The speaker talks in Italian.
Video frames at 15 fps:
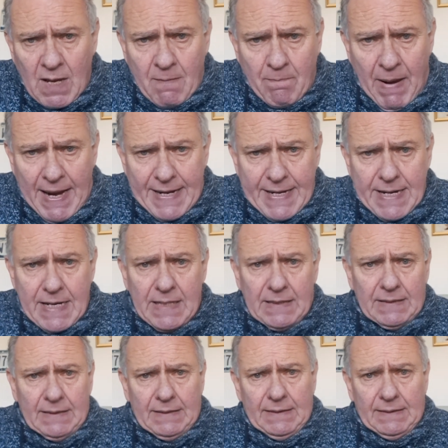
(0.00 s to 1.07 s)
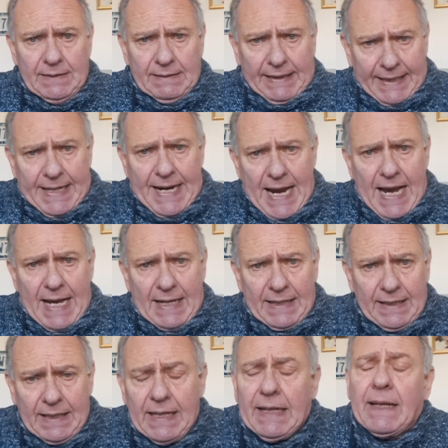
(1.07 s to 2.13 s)
ben eh,
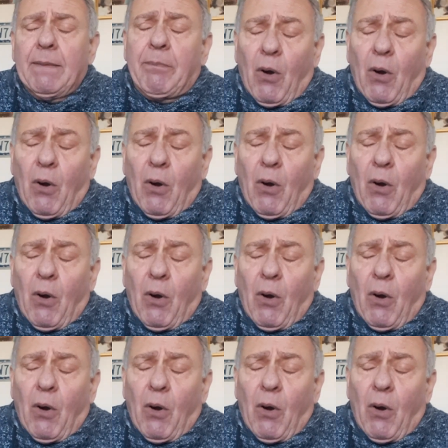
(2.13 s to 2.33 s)
creare e